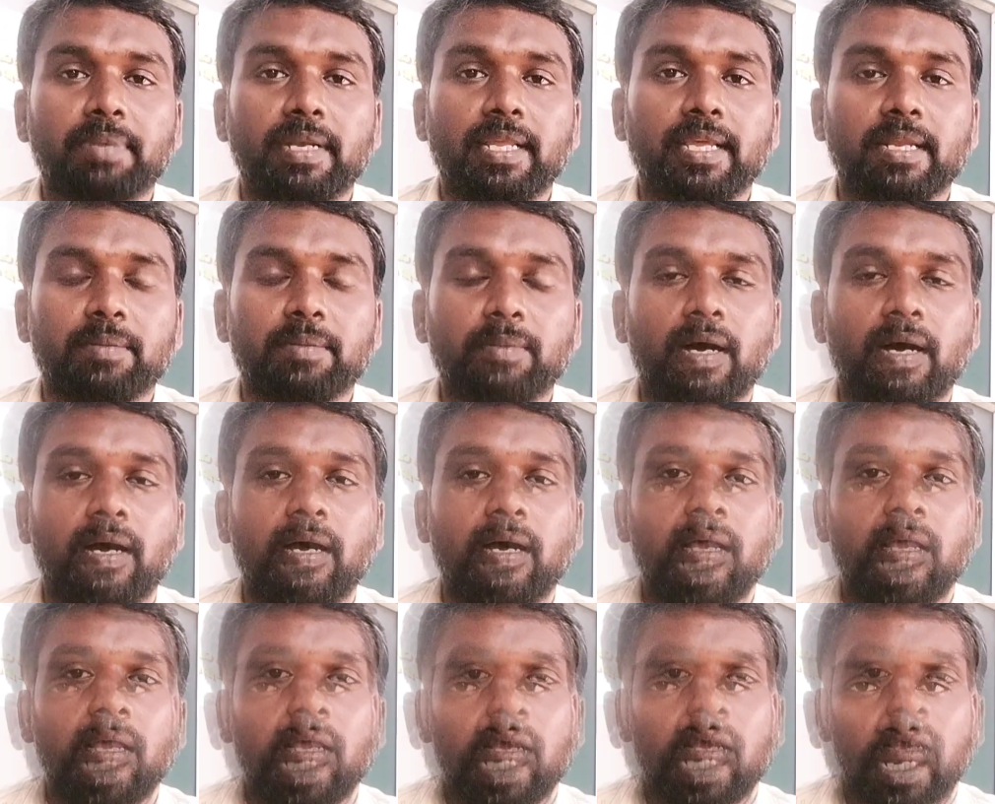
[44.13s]
செக் பண்ணிக்கிறோமா
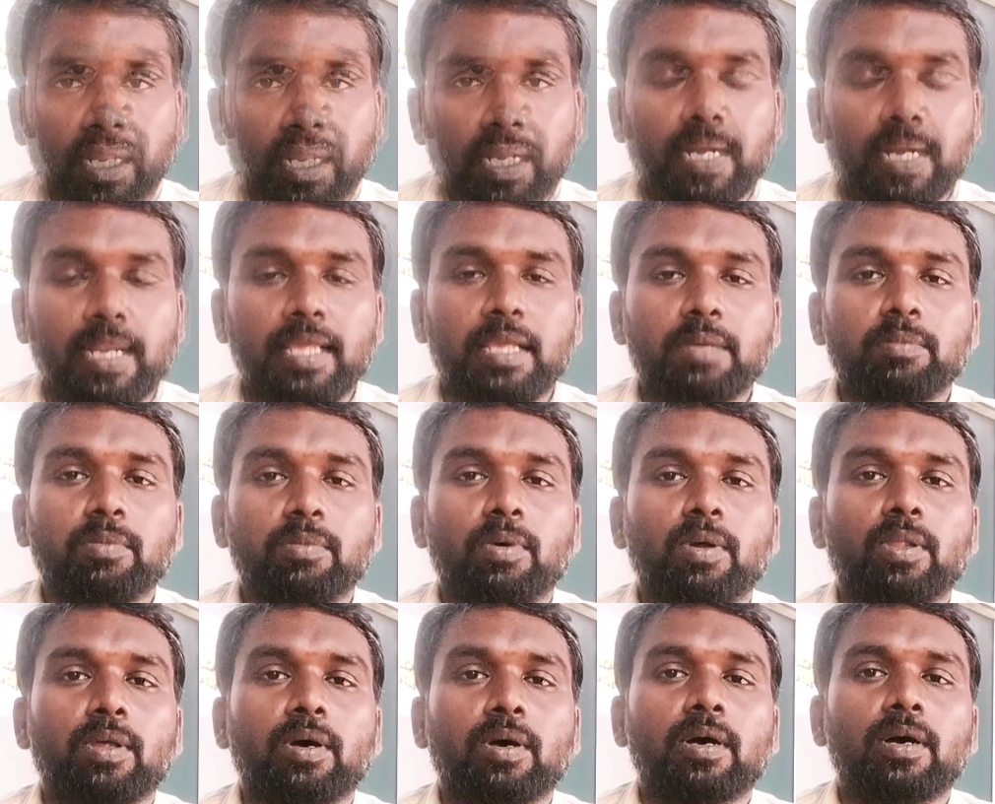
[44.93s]
சிறுநீர் கழிக்கும்
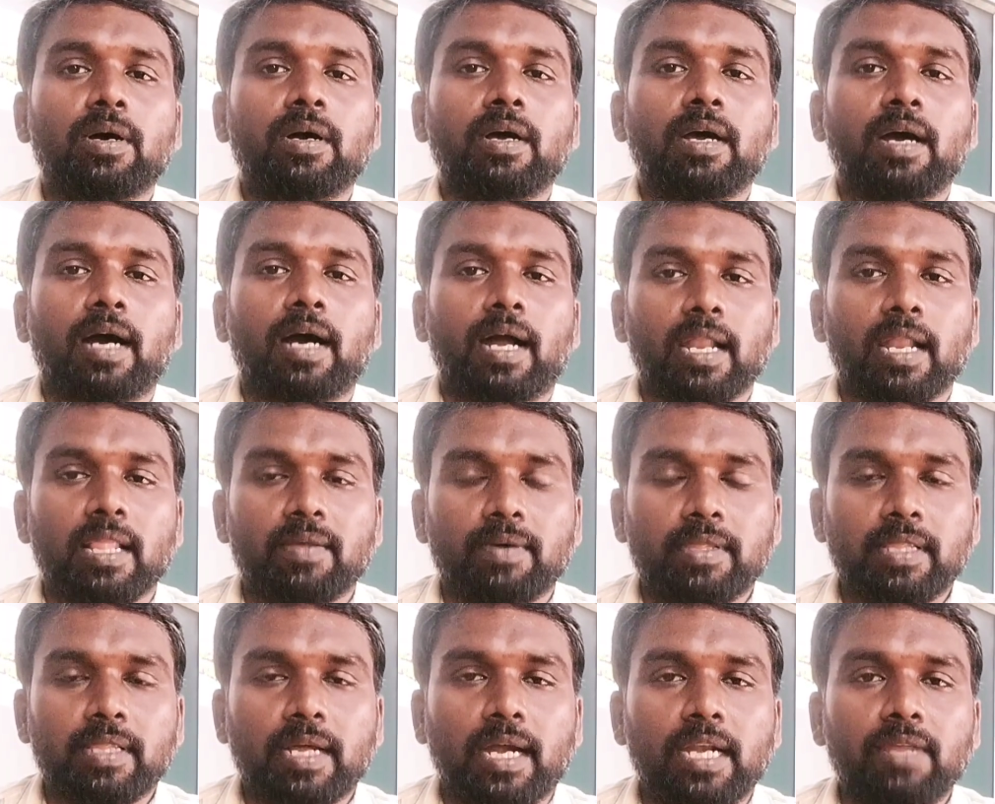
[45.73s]
போதோ அல்லது
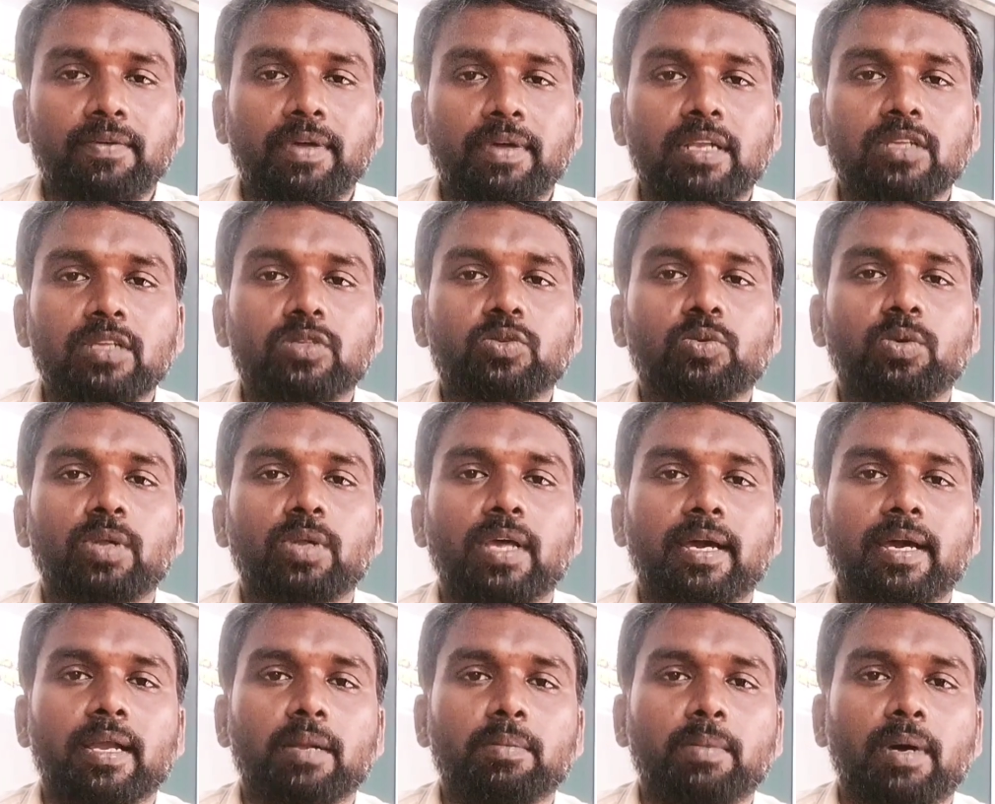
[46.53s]
வந்து அடிவயிறு
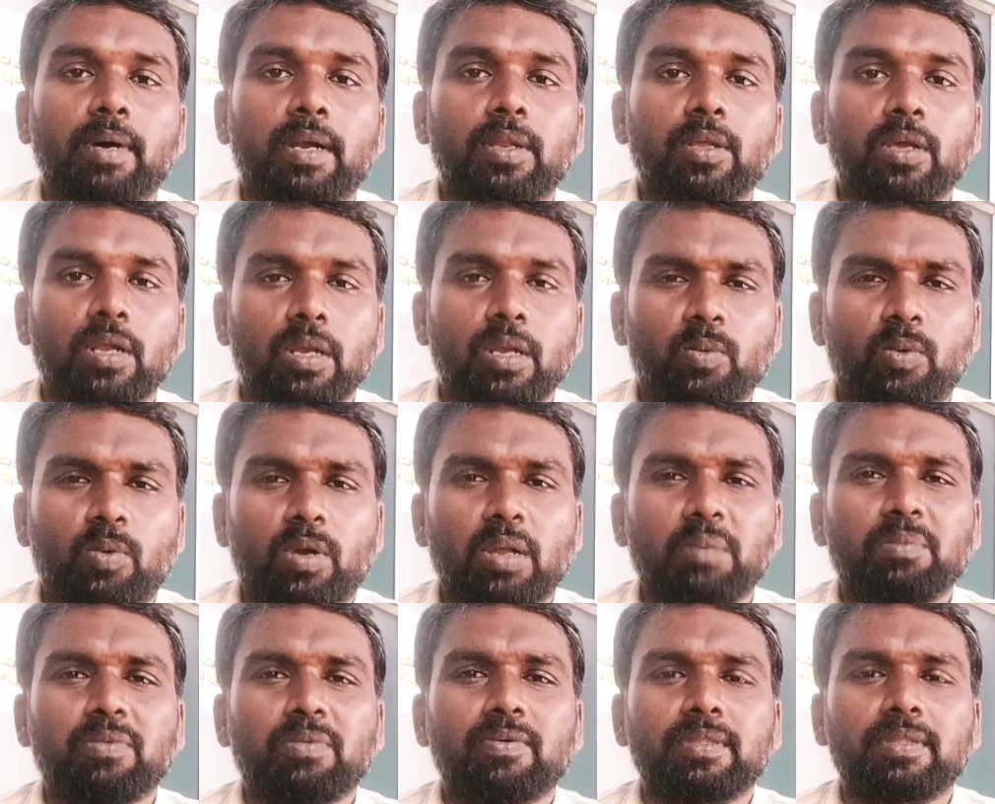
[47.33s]
சூடாகிற மாதிரியோ இல்லை
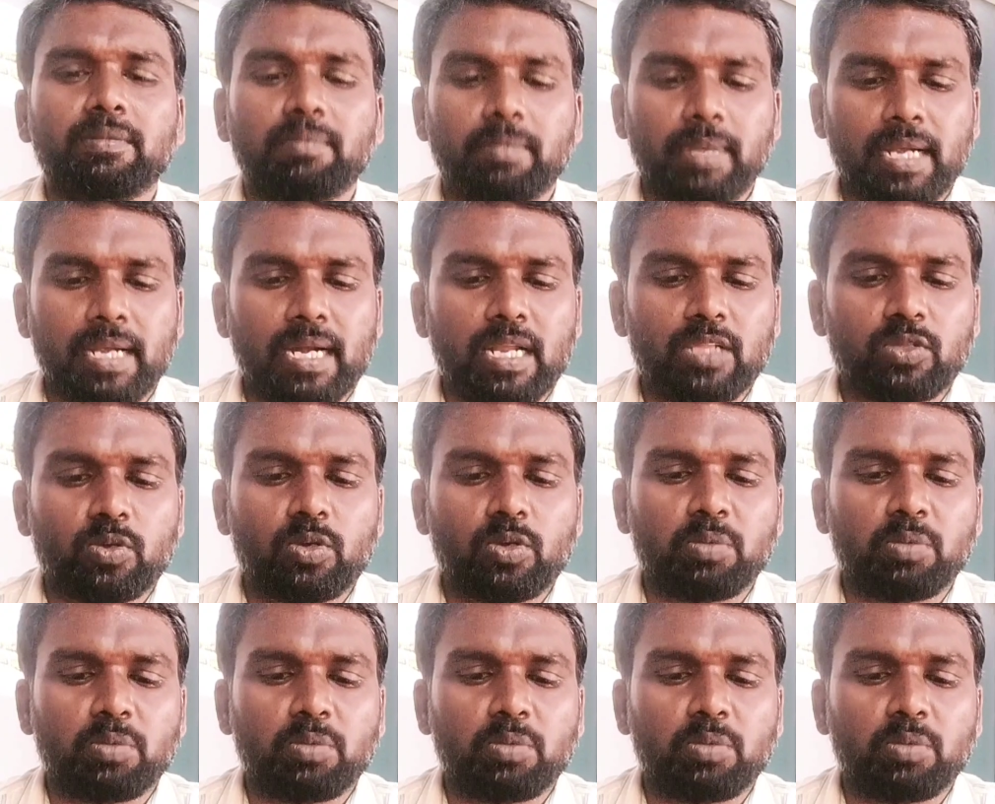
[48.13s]
உடம்பு வந்து மேலே